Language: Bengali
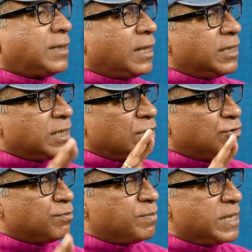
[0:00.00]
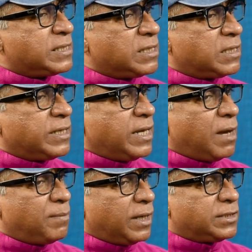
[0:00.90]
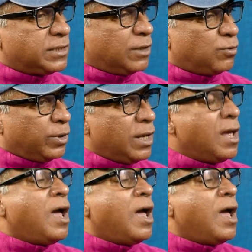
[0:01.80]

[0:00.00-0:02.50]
তাদের কিন্তু বেসিক্যালি আমরা যেটা করি